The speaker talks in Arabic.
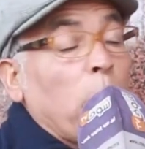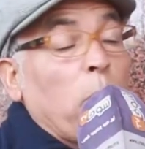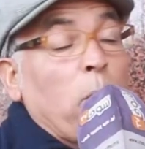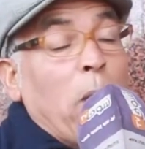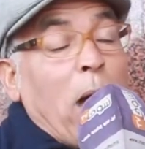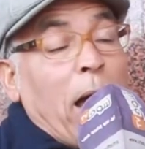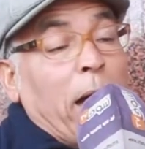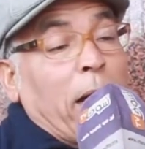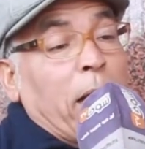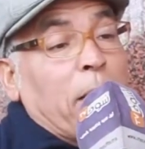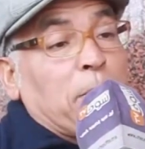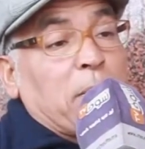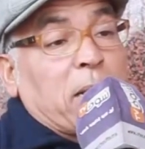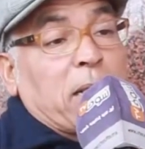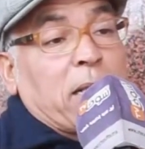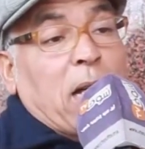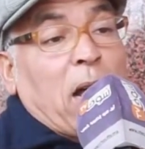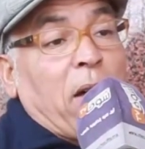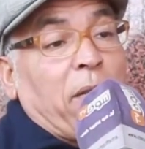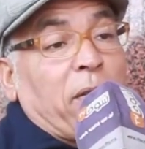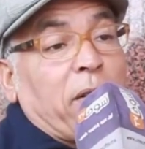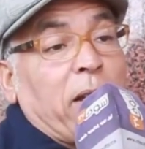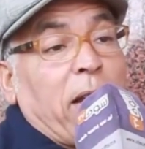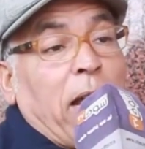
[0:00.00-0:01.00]
واعرين
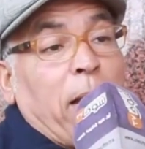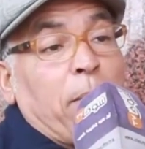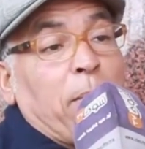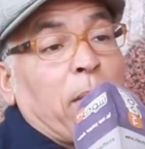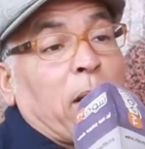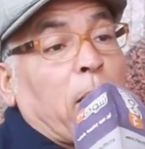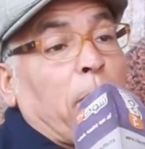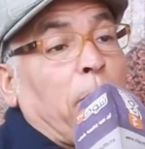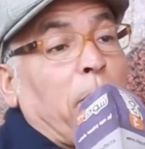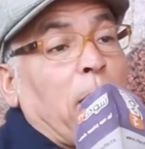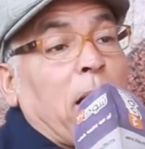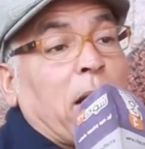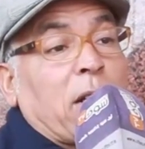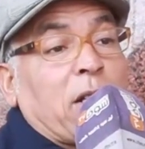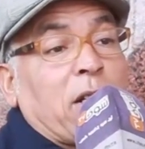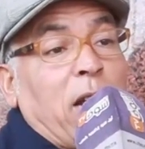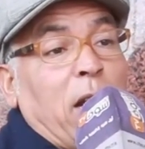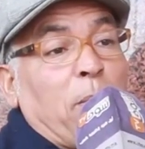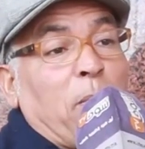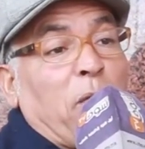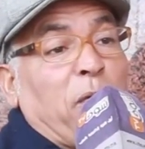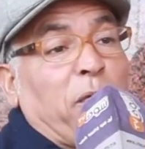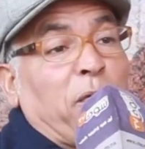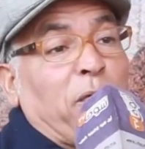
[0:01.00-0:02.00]
بزاف لاعبين كبار
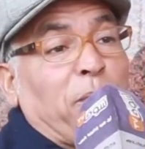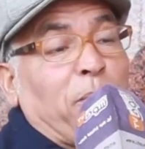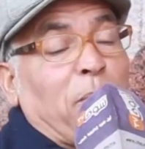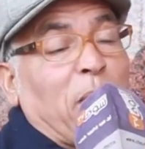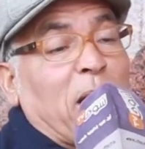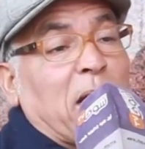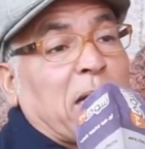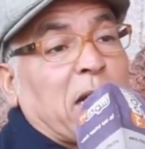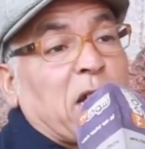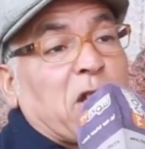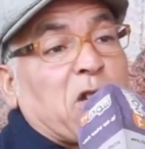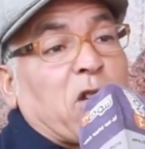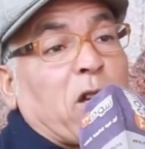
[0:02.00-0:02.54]
تيلعبوا في باريس سان